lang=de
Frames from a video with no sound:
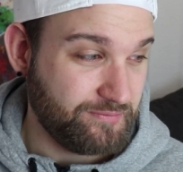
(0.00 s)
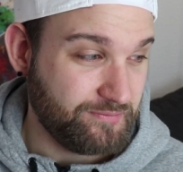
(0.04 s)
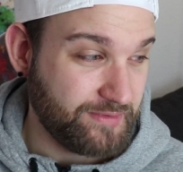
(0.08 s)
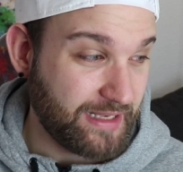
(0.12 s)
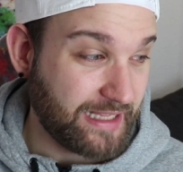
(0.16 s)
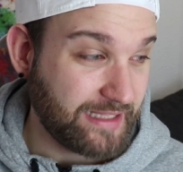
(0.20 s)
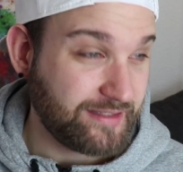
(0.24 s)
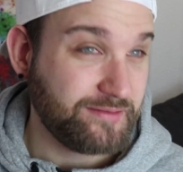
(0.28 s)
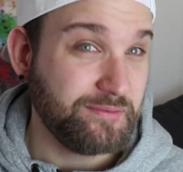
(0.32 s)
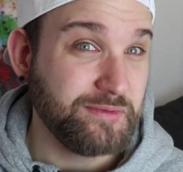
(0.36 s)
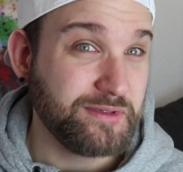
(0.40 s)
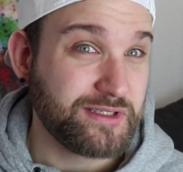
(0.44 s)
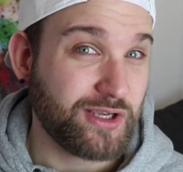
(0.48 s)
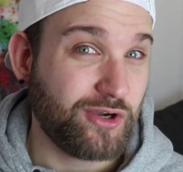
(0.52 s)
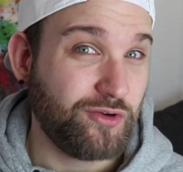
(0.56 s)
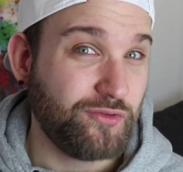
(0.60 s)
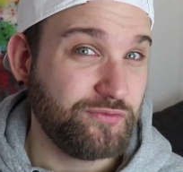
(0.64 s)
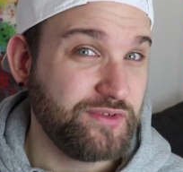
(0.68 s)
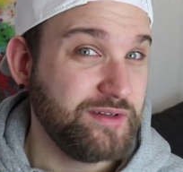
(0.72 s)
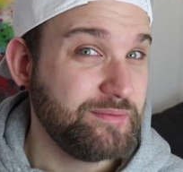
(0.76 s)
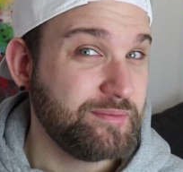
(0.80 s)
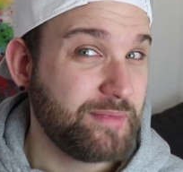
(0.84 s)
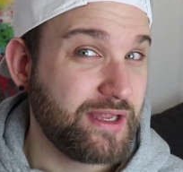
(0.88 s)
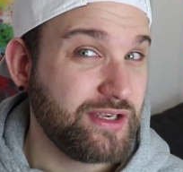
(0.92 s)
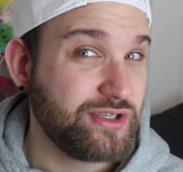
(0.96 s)
lass mich
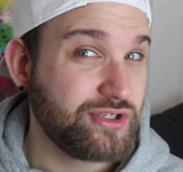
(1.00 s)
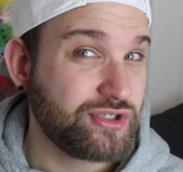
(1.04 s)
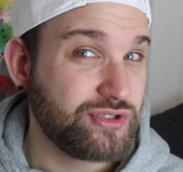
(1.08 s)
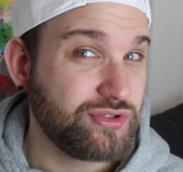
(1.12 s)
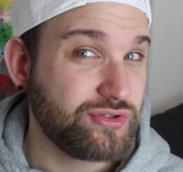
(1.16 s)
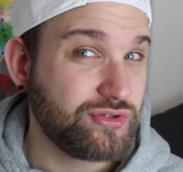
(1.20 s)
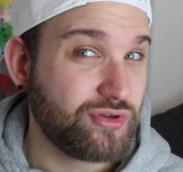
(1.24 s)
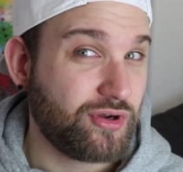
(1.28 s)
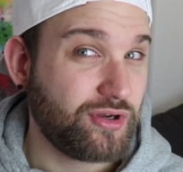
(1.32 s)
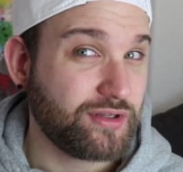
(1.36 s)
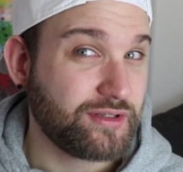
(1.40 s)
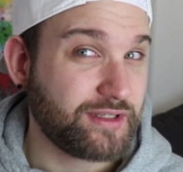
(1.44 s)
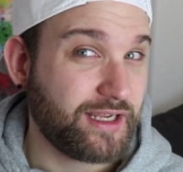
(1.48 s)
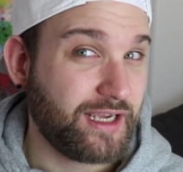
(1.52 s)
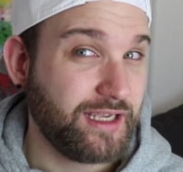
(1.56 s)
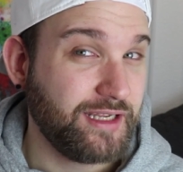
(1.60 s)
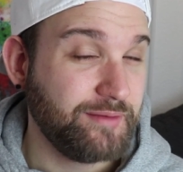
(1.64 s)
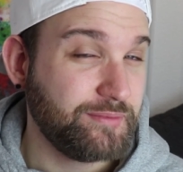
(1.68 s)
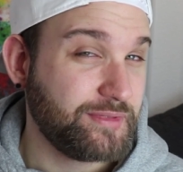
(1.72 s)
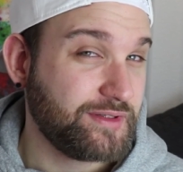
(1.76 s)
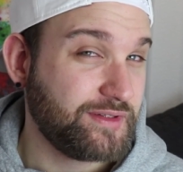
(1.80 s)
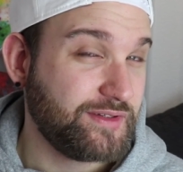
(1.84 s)
auf die Menschen dort ein,